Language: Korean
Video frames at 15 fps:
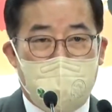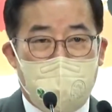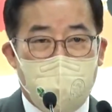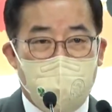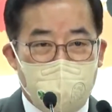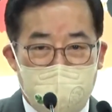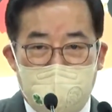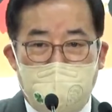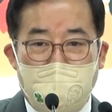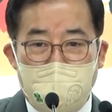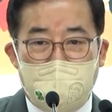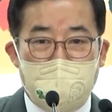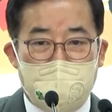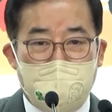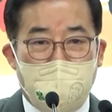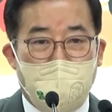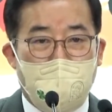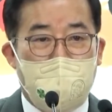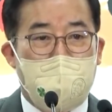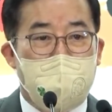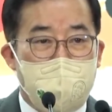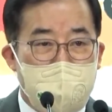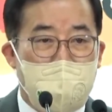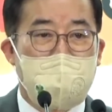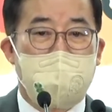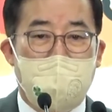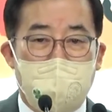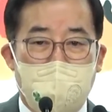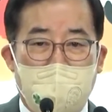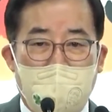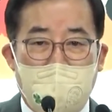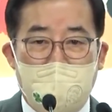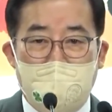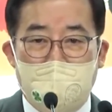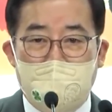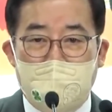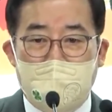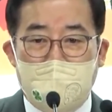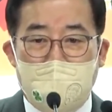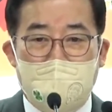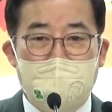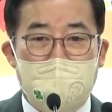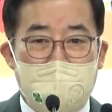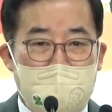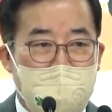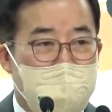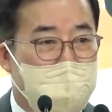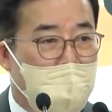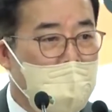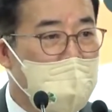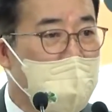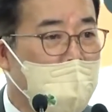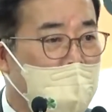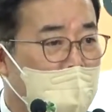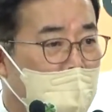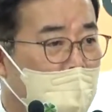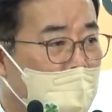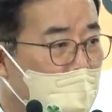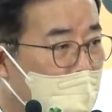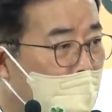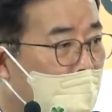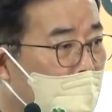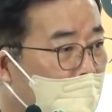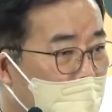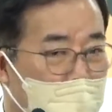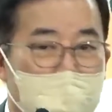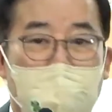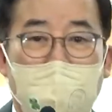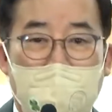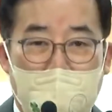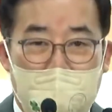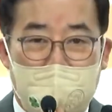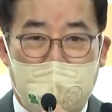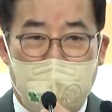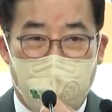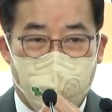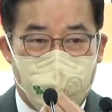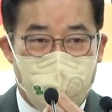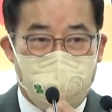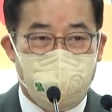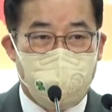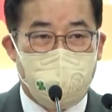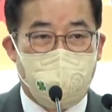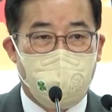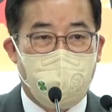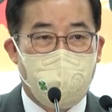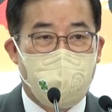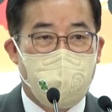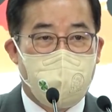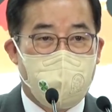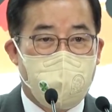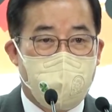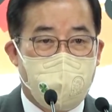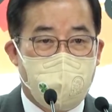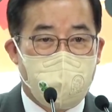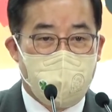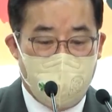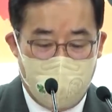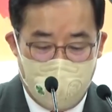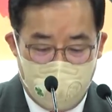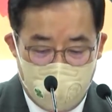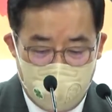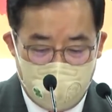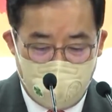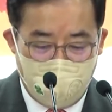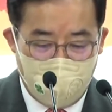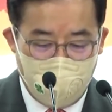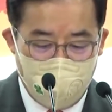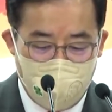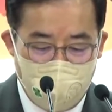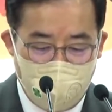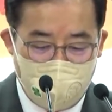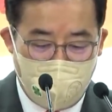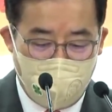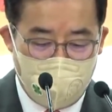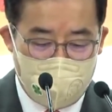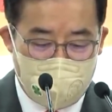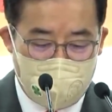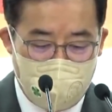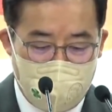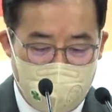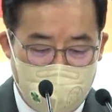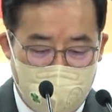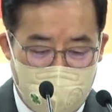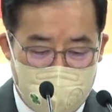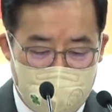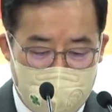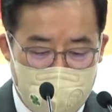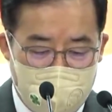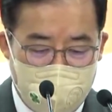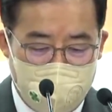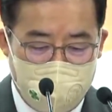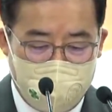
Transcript: 뉴스탠드는 없고 검색 제휴가 한 800개 차 정도 되는 걸로 알고 있습니다. 이렇게 운영되고 있습니다. 그래서